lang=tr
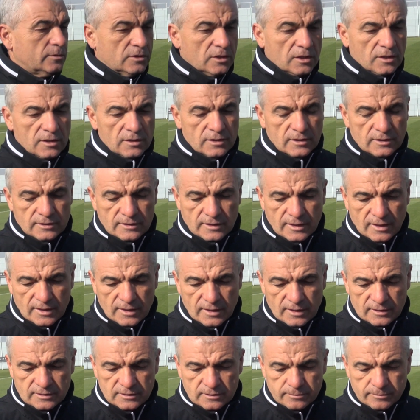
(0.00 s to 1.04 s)
şekilde
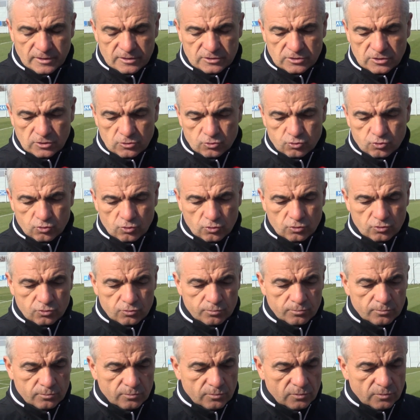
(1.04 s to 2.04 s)
değerlendirmeye çalışıyoruz.